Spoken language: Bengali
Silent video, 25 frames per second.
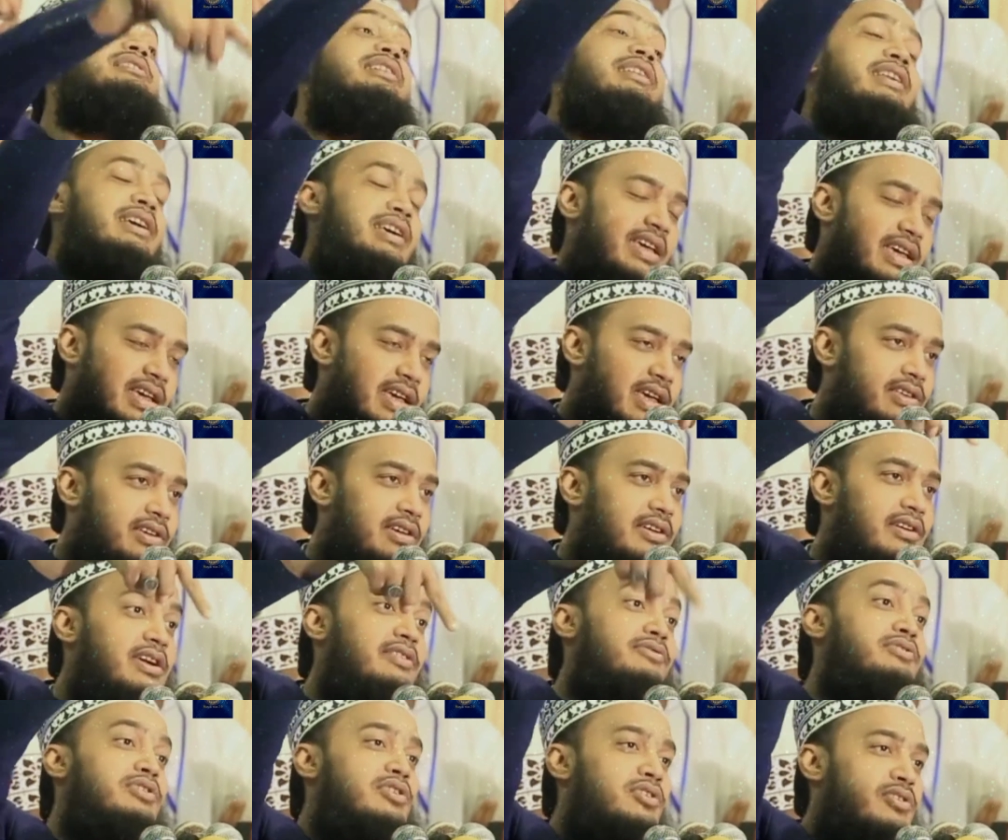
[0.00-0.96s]
টিককে টিককে
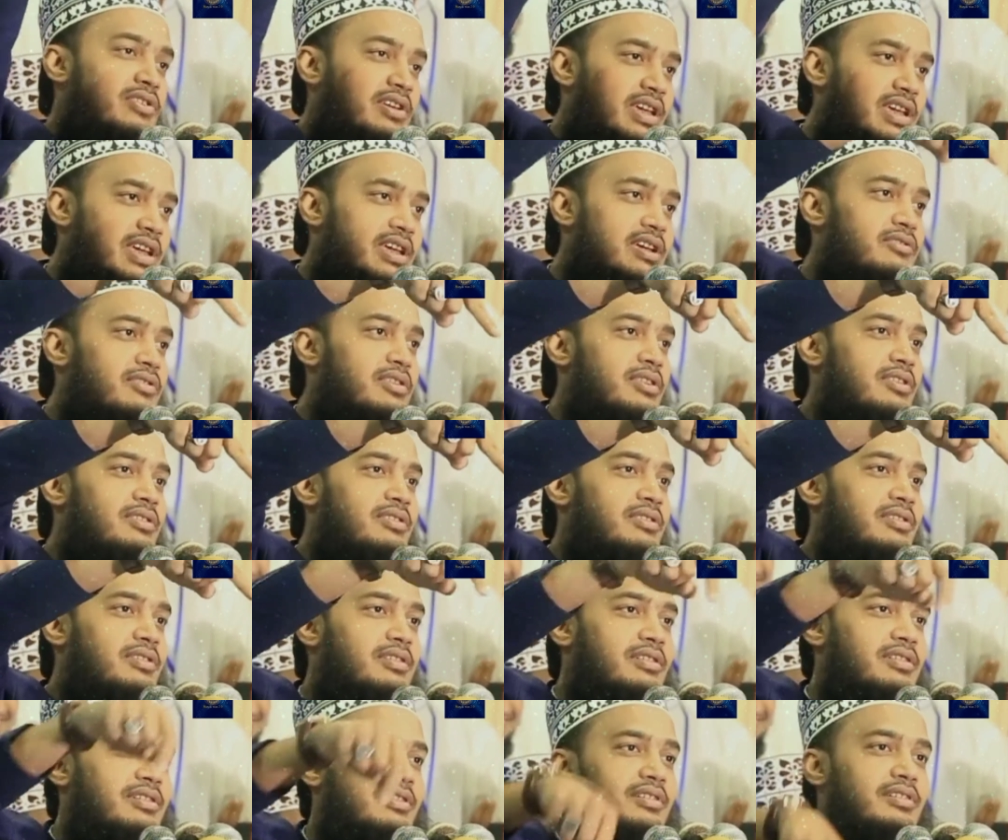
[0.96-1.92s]
ফিরো টিককে ফিরো
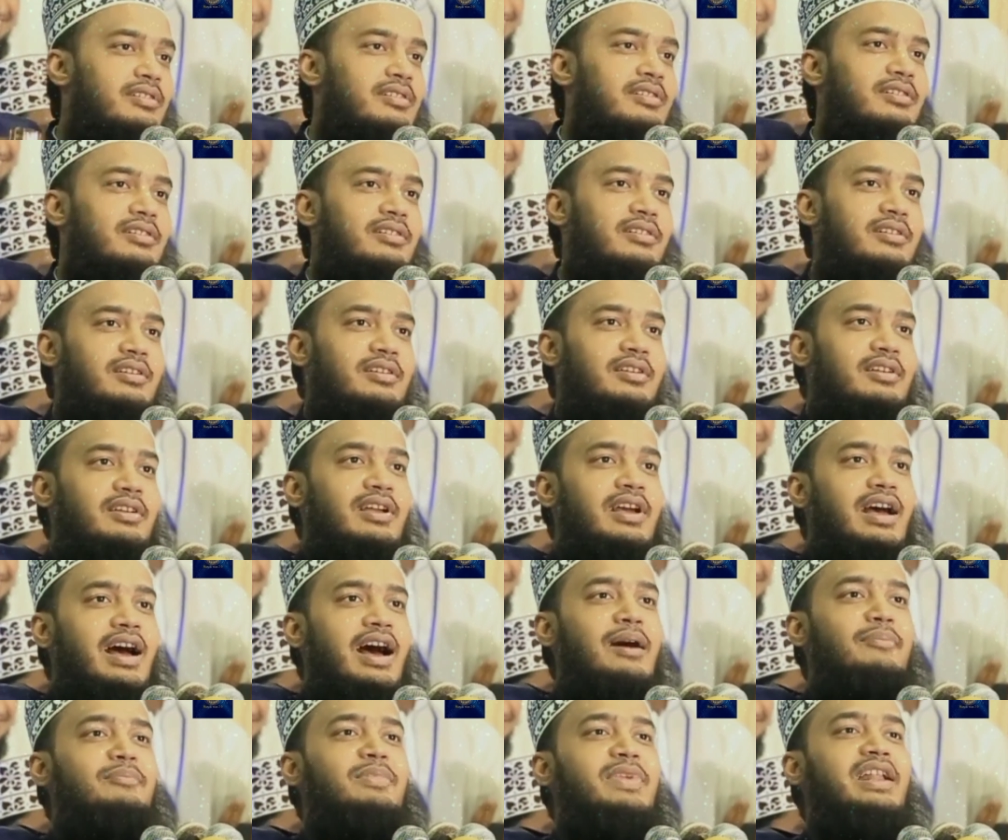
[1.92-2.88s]

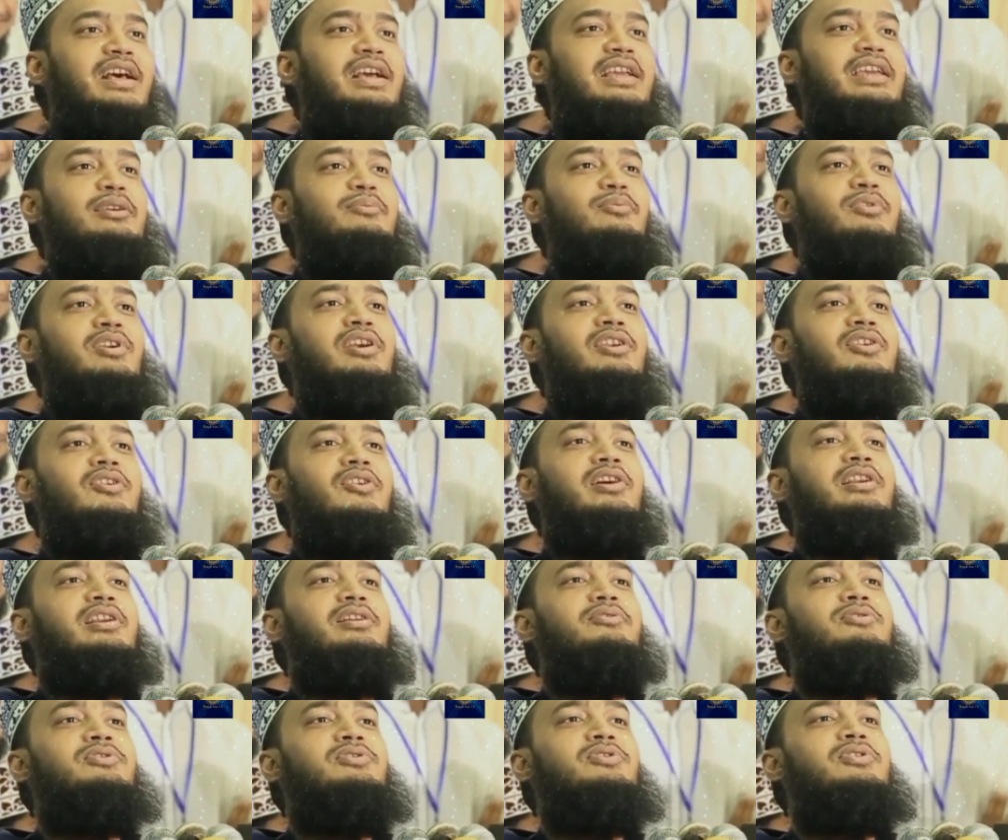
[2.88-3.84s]
আপনারা কি বলেন
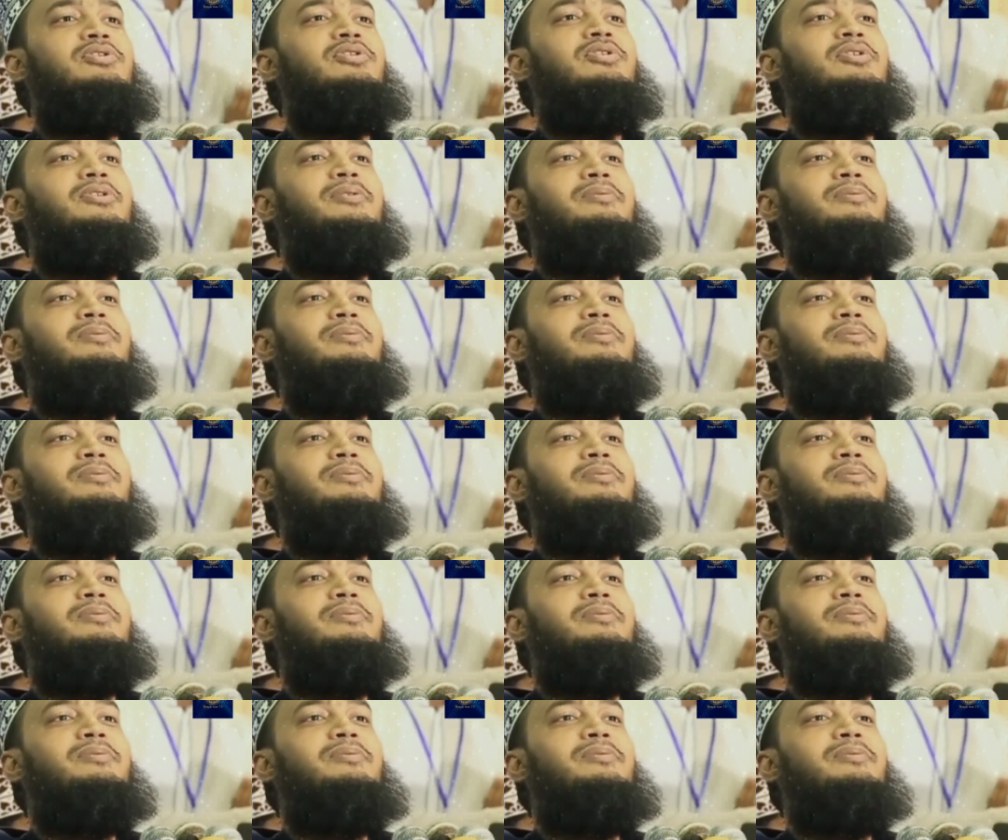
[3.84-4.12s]
কয়টা পর্যন্ত